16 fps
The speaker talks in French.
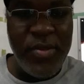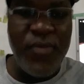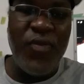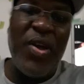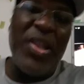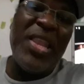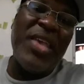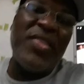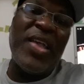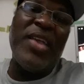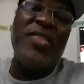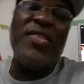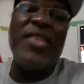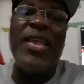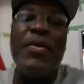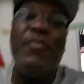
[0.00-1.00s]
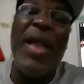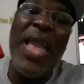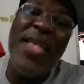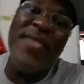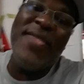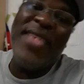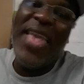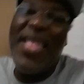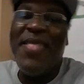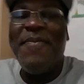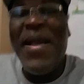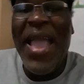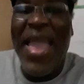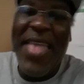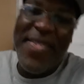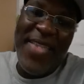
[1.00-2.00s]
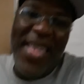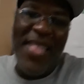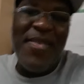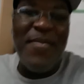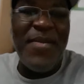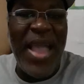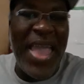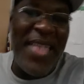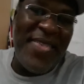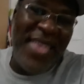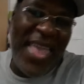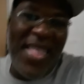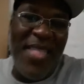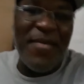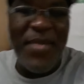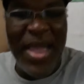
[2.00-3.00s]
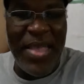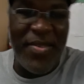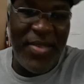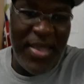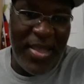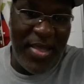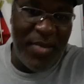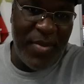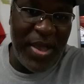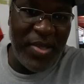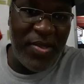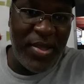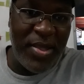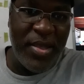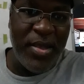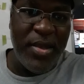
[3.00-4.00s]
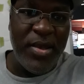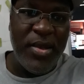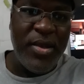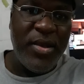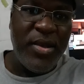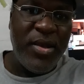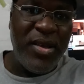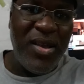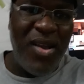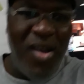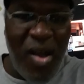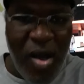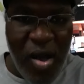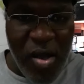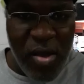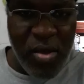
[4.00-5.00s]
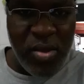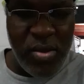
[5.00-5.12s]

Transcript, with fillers: Tu vois, les Haïtiens, Brésil, Brésil, Brésil, Brésil, Brésil. Ah.